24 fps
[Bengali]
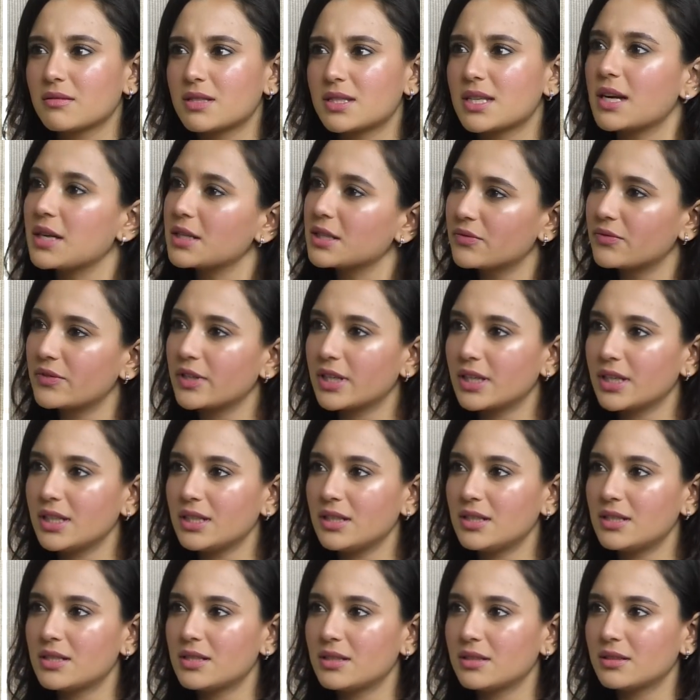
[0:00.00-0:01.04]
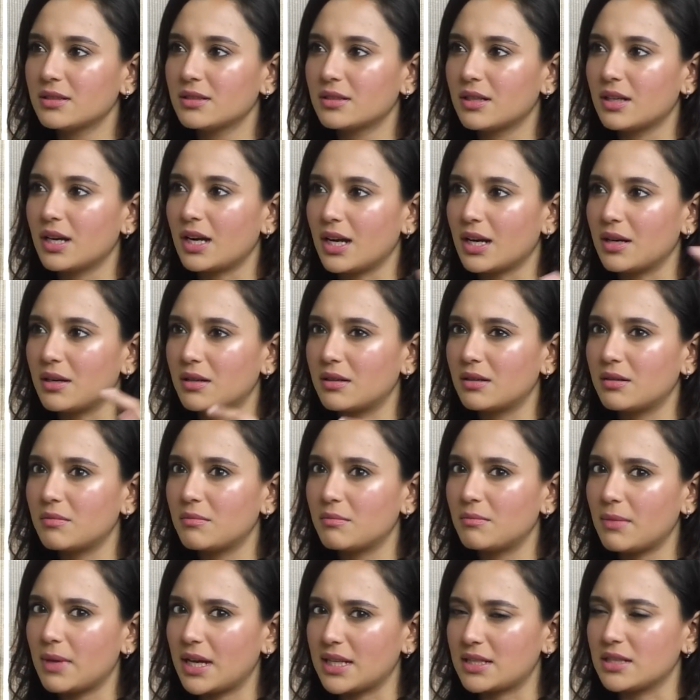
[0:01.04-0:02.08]
সার্টিফিকেট আর
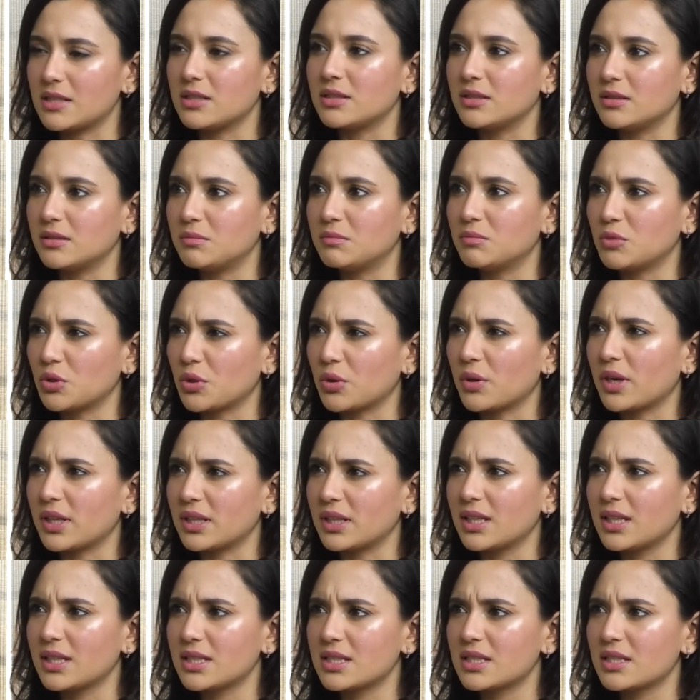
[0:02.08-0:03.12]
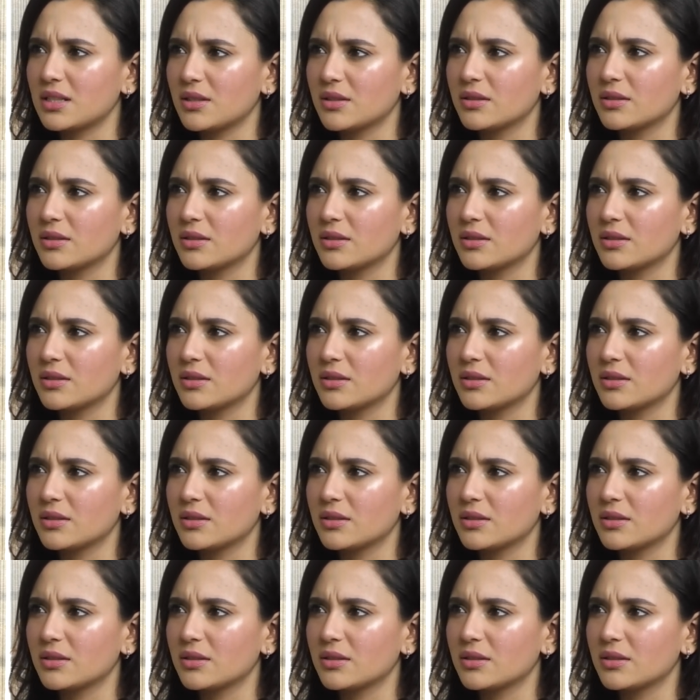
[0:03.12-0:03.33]
মেডেল মনে হয় দিয়েছিল